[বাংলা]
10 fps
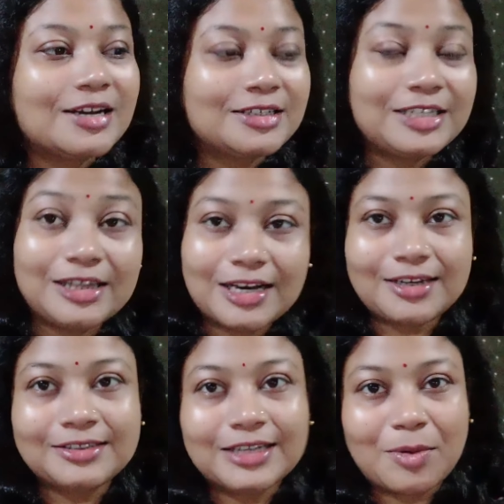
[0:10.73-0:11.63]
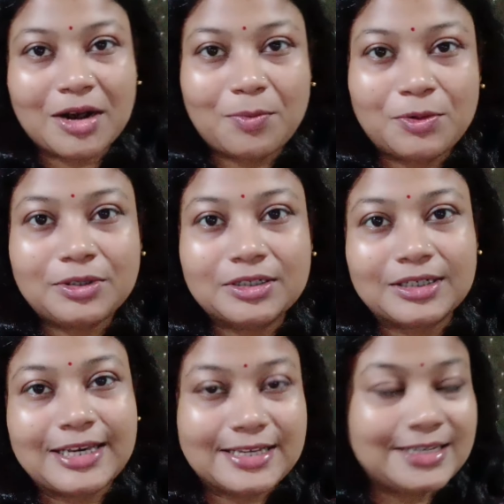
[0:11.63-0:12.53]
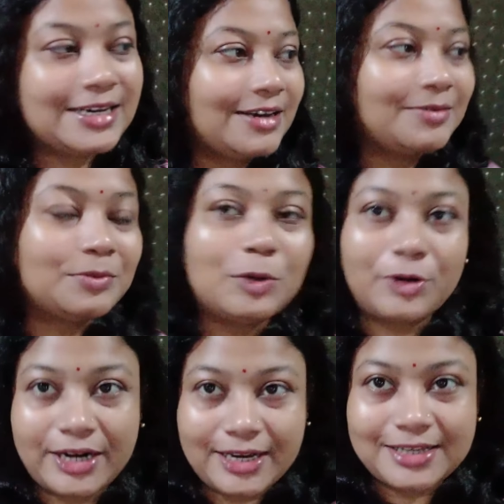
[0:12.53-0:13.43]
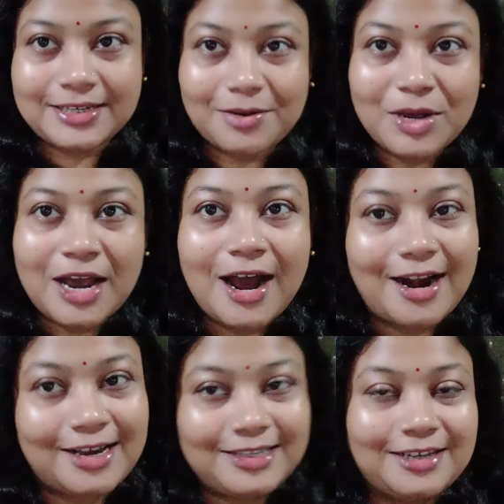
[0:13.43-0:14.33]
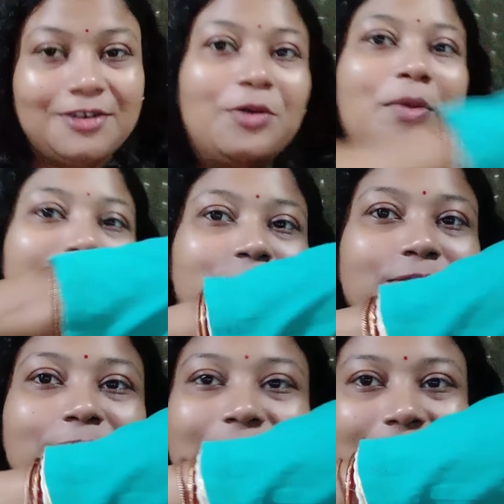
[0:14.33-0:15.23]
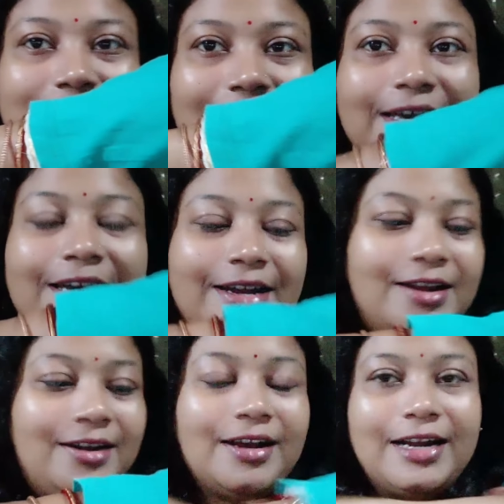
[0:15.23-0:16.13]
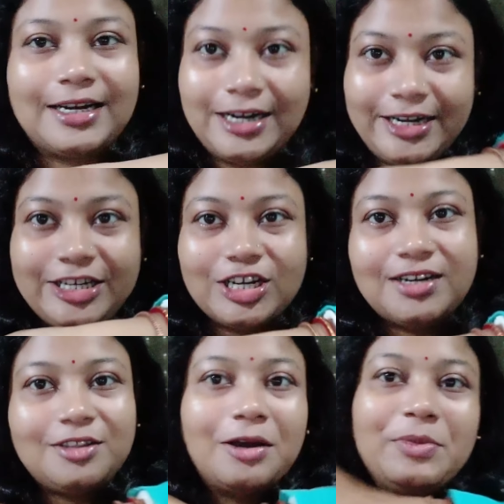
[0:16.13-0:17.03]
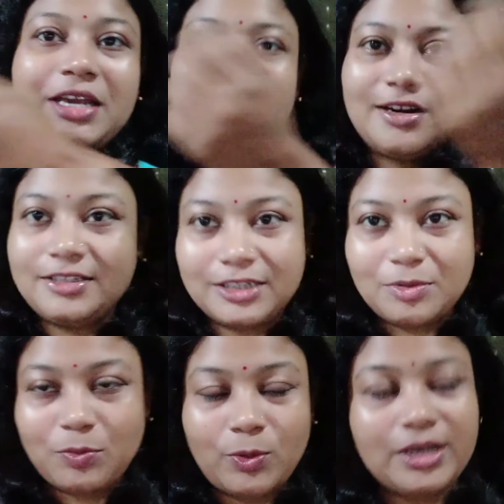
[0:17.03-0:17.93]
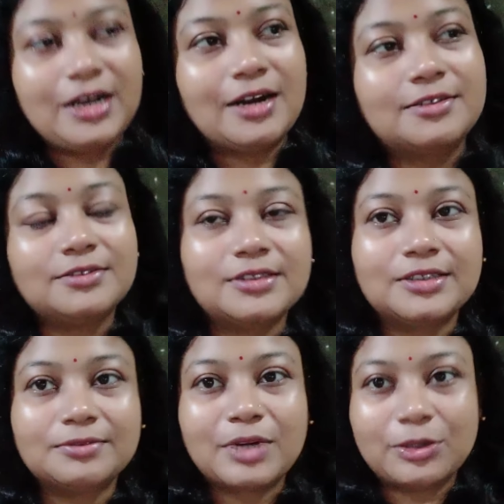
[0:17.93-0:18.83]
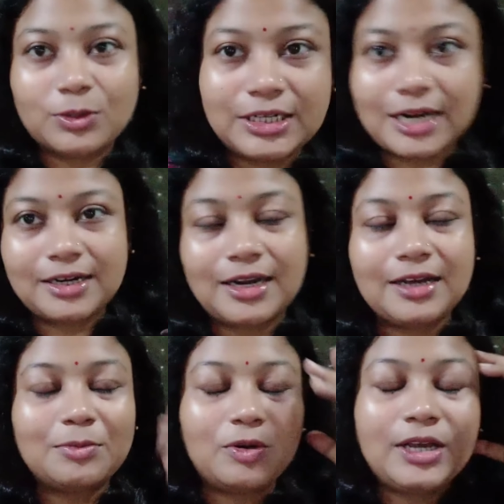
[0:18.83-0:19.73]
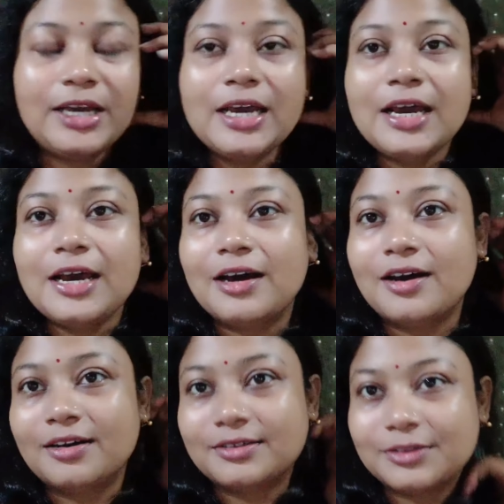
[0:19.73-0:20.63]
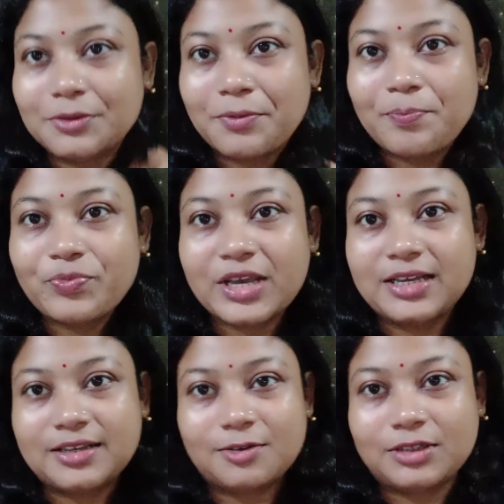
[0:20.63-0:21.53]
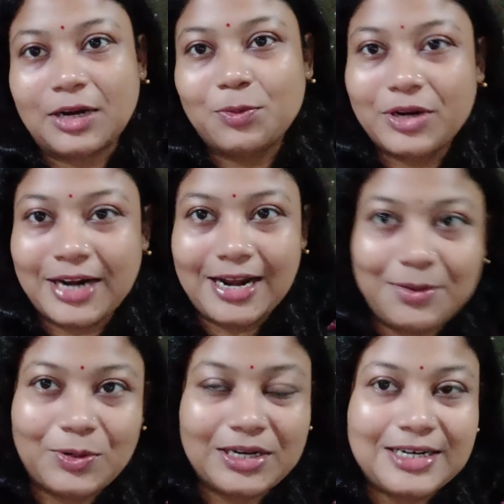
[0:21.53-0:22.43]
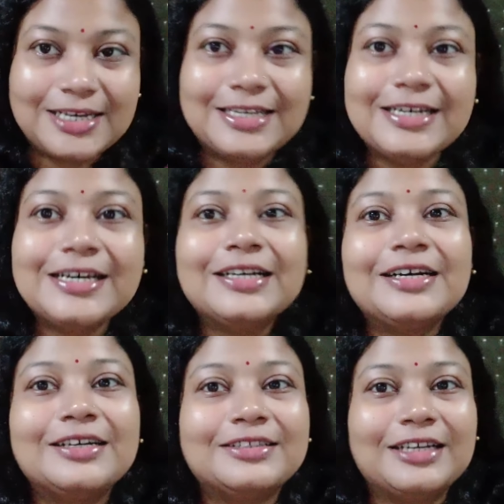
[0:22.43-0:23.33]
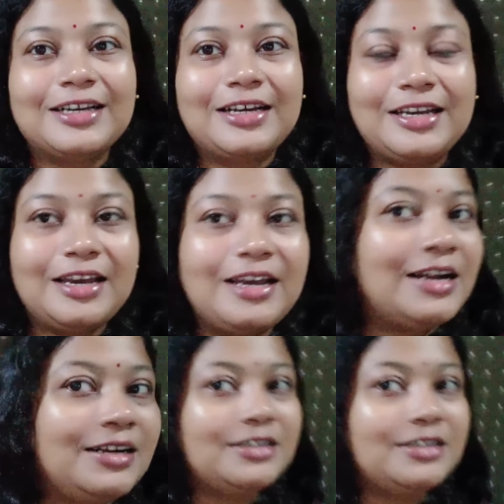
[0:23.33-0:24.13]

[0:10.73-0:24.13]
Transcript: শীতকালীন জামা কাপড় কেচে ভরে রেখেছিলাম আর আজকে দেখো বার করতে হলো এই যে এই ইনারটা এটা একটা টি শার্ট তো আমি ইনার হিসাবে পরি কারণ ভেতরে ঠান্ডা লাগে বলে তো এই যে দেখো তার উপরে নাইটি পরে নিয়েছি যাতে আর কি ইনারটিটা